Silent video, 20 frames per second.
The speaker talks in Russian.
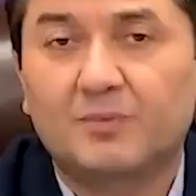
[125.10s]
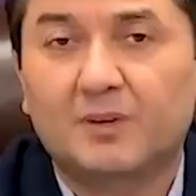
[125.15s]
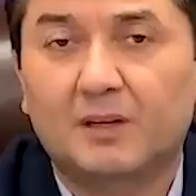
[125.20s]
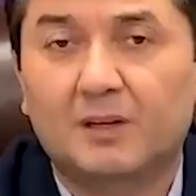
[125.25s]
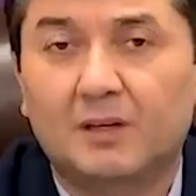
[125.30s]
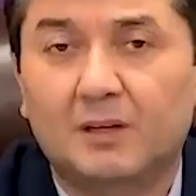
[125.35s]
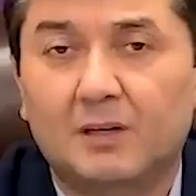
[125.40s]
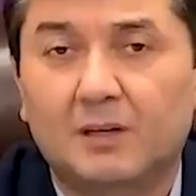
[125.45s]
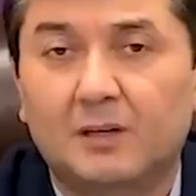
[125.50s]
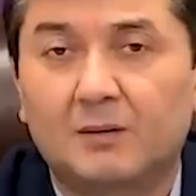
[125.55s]

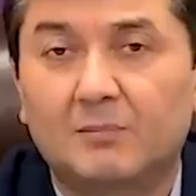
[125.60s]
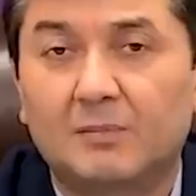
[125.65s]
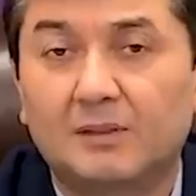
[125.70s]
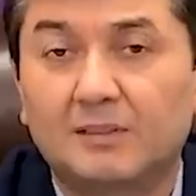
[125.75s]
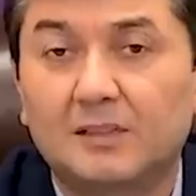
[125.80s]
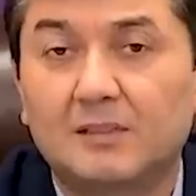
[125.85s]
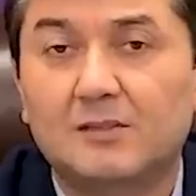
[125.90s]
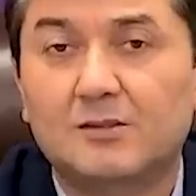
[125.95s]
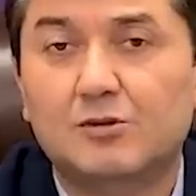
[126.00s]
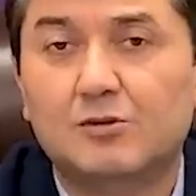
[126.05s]
а,
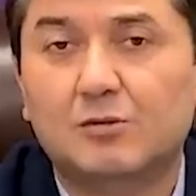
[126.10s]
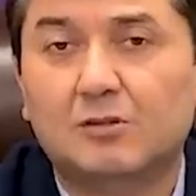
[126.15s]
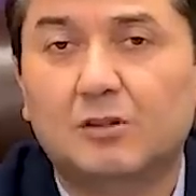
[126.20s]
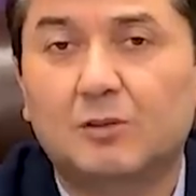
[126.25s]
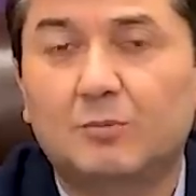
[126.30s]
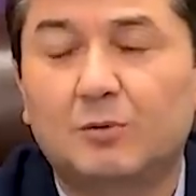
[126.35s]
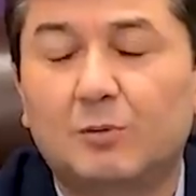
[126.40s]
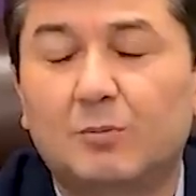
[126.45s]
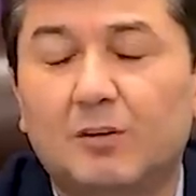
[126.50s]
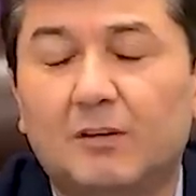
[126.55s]
модель счета
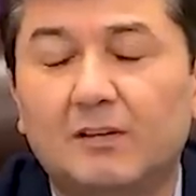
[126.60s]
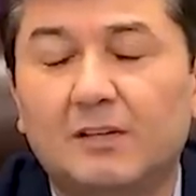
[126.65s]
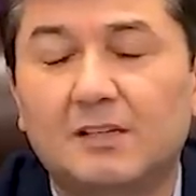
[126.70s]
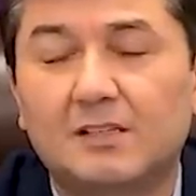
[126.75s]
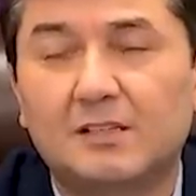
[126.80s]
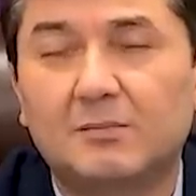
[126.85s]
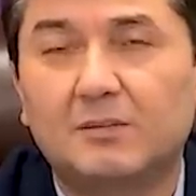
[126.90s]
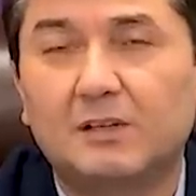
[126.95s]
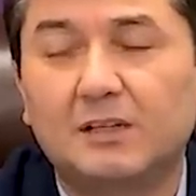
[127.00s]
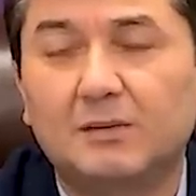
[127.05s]
по управлению
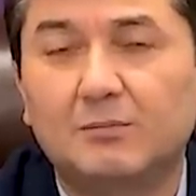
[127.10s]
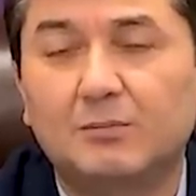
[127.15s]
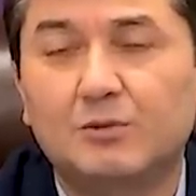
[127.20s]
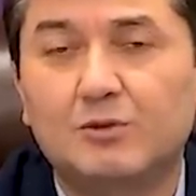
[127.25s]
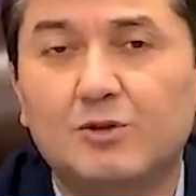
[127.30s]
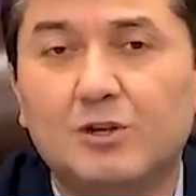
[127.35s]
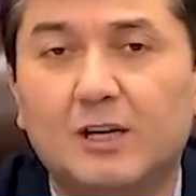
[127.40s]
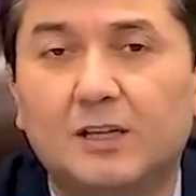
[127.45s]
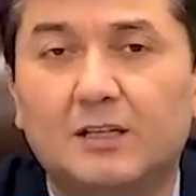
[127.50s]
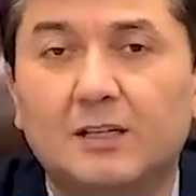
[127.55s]
семейным
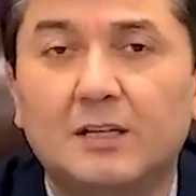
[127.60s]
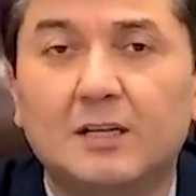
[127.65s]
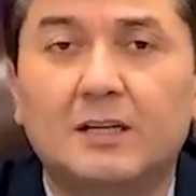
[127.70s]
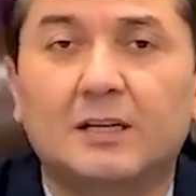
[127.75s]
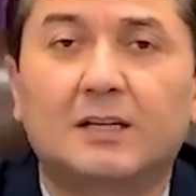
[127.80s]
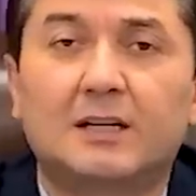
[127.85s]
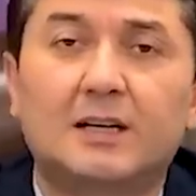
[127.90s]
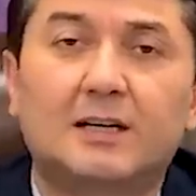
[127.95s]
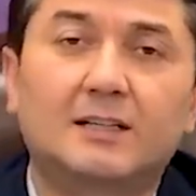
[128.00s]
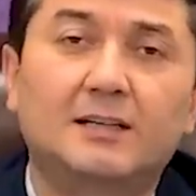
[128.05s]
бюджет.
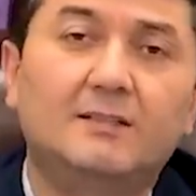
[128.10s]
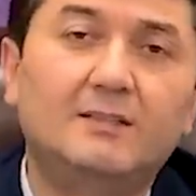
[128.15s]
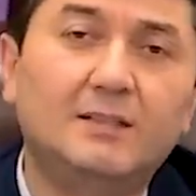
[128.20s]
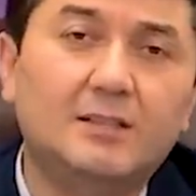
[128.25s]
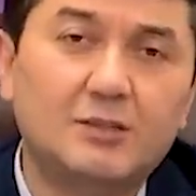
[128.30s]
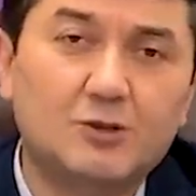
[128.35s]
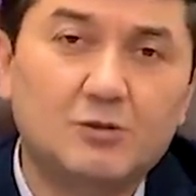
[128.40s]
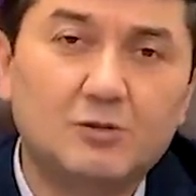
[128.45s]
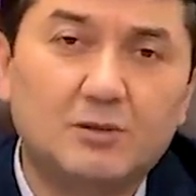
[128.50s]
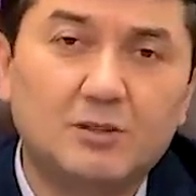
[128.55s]
Когда вы
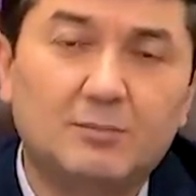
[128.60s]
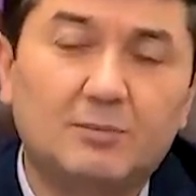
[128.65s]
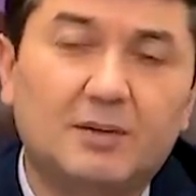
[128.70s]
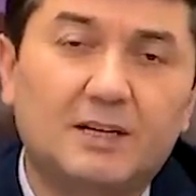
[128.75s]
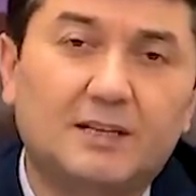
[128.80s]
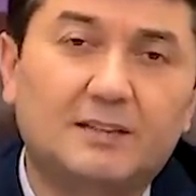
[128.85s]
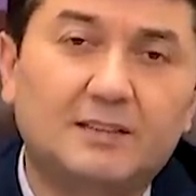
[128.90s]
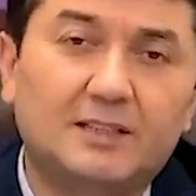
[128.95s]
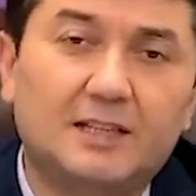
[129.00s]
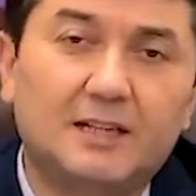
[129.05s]
начнете
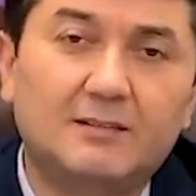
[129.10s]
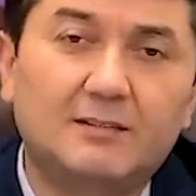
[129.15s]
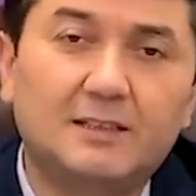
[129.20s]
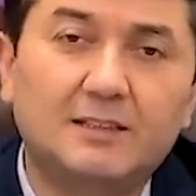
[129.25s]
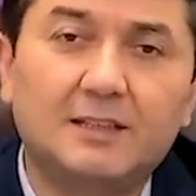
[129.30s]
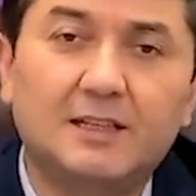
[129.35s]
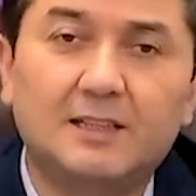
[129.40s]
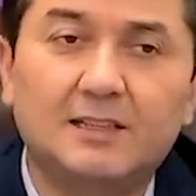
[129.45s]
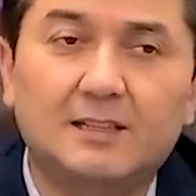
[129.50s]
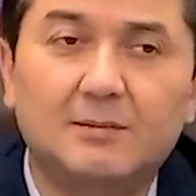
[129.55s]

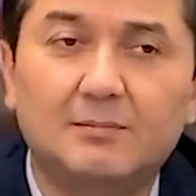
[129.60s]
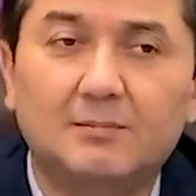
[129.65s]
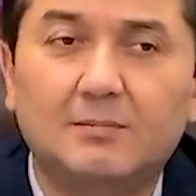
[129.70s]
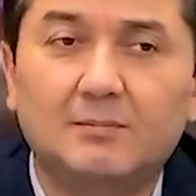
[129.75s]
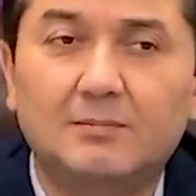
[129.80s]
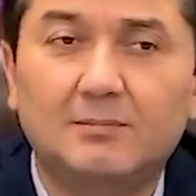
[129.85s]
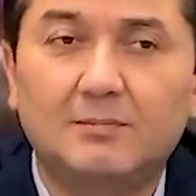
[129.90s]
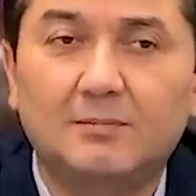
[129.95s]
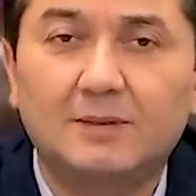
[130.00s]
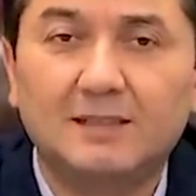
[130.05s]
практиковать это
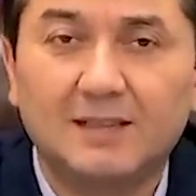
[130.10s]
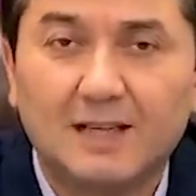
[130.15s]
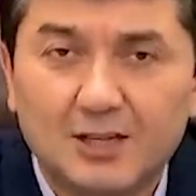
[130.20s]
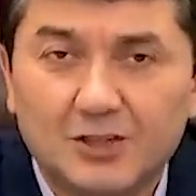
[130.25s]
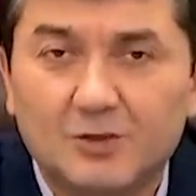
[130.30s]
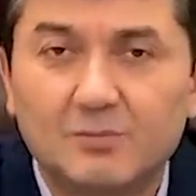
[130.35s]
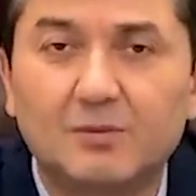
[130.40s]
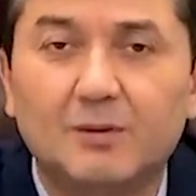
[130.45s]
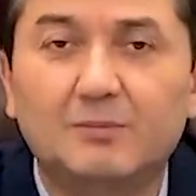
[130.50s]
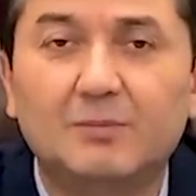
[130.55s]

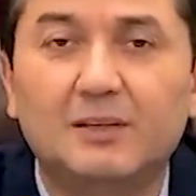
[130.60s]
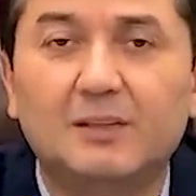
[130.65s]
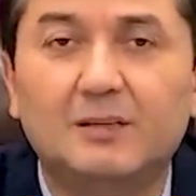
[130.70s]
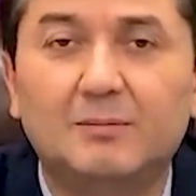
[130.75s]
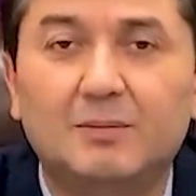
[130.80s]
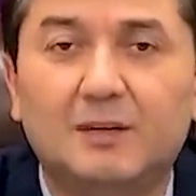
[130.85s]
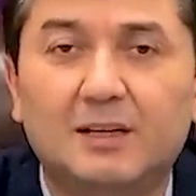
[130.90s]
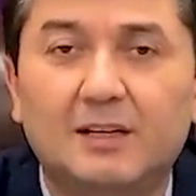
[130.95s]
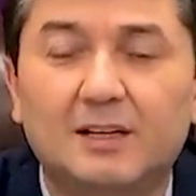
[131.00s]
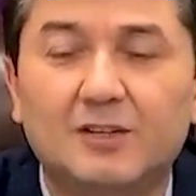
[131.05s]
наше мобильное
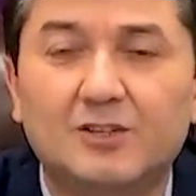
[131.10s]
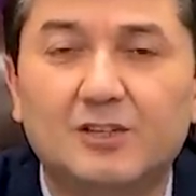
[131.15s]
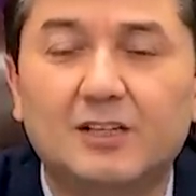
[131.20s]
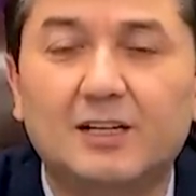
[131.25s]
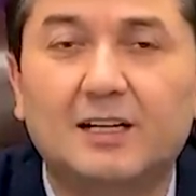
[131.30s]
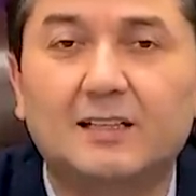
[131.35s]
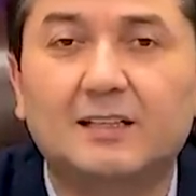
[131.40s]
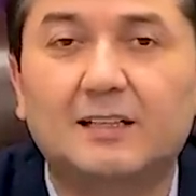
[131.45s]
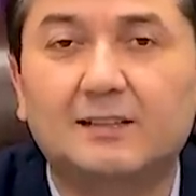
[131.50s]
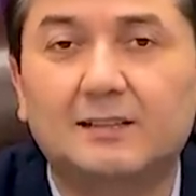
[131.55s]

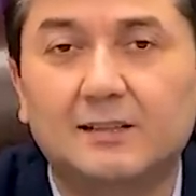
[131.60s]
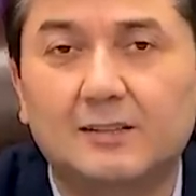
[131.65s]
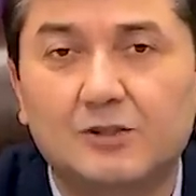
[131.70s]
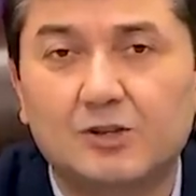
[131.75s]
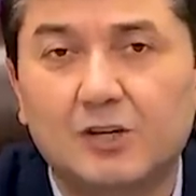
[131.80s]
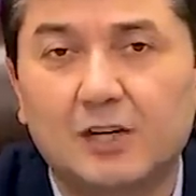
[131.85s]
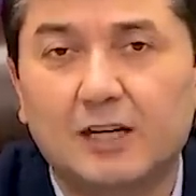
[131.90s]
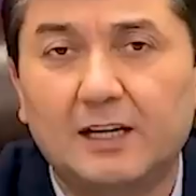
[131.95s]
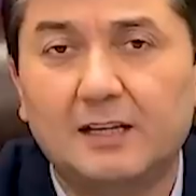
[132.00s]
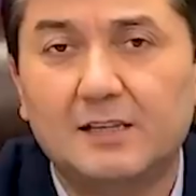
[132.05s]
приложение, оно
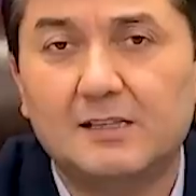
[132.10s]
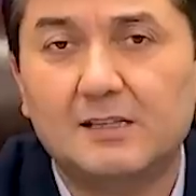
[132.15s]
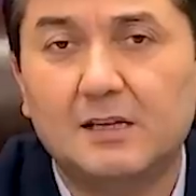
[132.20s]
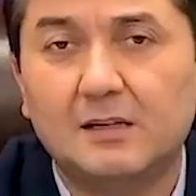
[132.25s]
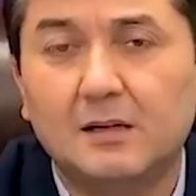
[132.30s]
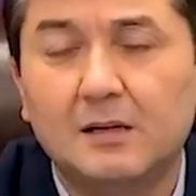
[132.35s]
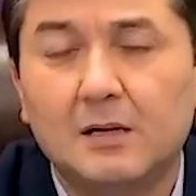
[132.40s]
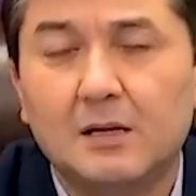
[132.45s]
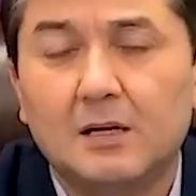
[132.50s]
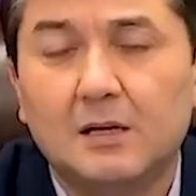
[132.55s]

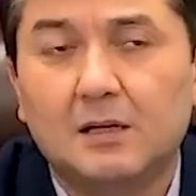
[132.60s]
отличается.